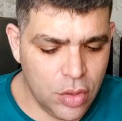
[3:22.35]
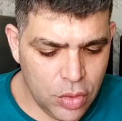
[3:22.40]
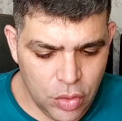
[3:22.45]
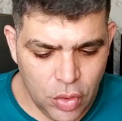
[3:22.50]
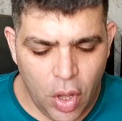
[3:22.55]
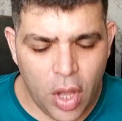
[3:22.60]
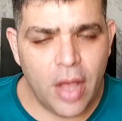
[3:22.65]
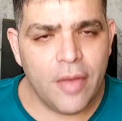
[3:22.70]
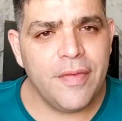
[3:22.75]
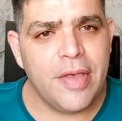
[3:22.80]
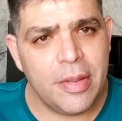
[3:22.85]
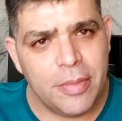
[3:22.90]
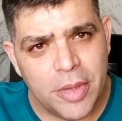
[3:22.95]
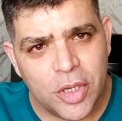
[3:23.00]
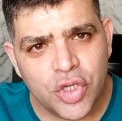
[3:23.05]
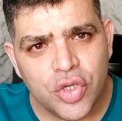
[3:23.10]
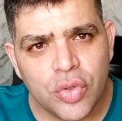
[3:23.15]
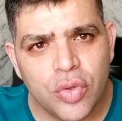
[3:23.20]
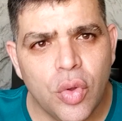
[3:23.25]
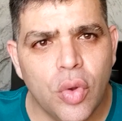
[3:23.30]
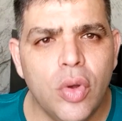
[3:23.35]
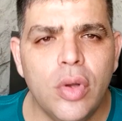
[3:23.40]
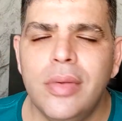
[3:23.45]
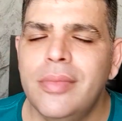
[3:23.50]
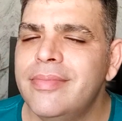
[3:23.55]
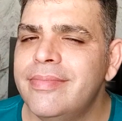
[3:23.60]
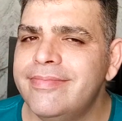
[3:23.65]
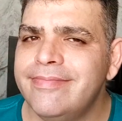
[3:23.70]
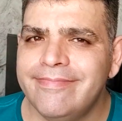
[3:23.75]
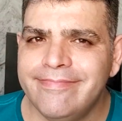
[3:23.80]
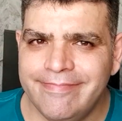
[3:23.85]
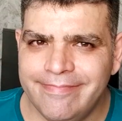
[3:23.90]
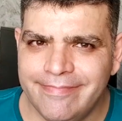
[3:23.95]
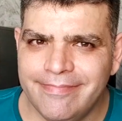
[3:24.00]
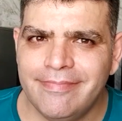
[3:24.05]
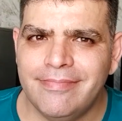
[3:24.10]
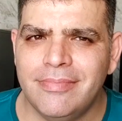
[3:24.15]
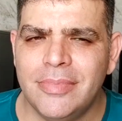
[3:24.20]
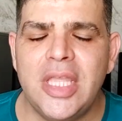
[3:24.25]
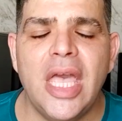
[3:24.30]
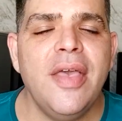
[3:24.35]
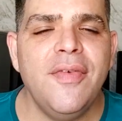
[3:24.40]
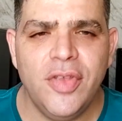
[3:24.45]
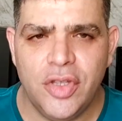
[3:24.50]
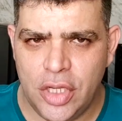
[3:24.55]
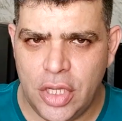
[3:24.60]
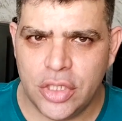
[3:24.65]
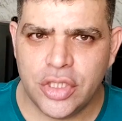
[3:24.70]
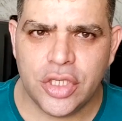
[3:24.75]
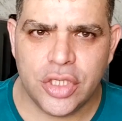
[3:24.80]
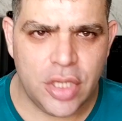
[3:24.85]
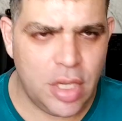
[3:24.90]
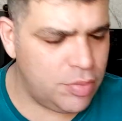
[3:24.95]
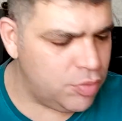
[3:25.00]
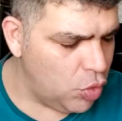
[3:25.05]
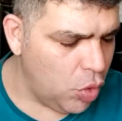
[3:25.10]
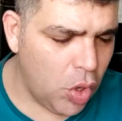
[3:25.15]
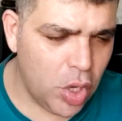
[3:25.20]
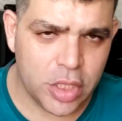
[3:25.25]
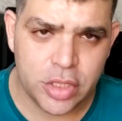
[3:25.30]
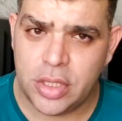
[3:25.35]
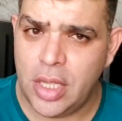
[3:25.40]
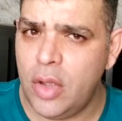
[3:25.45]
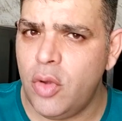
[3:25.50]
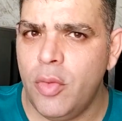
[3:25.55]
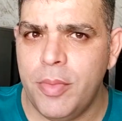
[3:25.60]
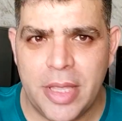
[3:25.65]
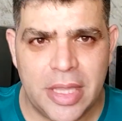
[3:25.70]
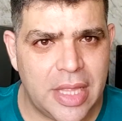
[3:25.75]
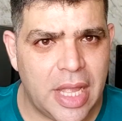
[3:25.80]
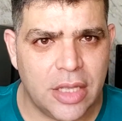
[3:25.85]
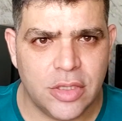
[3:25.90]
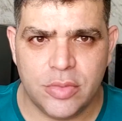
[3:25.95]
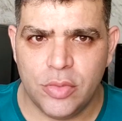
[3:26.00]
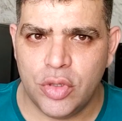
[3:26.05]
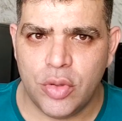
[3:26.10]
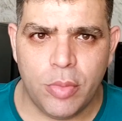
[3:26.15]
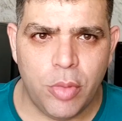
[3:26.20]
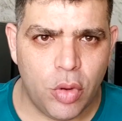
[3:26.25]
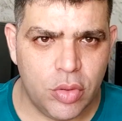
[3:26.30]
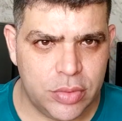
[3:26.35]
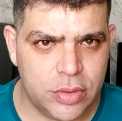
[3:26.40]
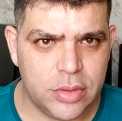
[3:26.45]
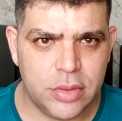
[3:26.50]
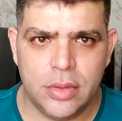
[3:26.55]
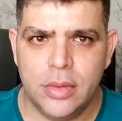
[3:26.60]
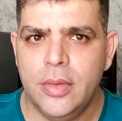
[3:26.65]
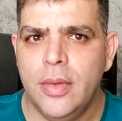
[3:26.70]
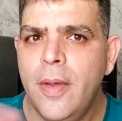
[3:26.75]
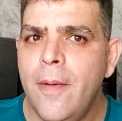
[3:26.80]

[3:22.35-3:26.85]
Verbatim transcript: Nó, velho, me ajudou. Teve gente que, lógico, tem comentários muito bons.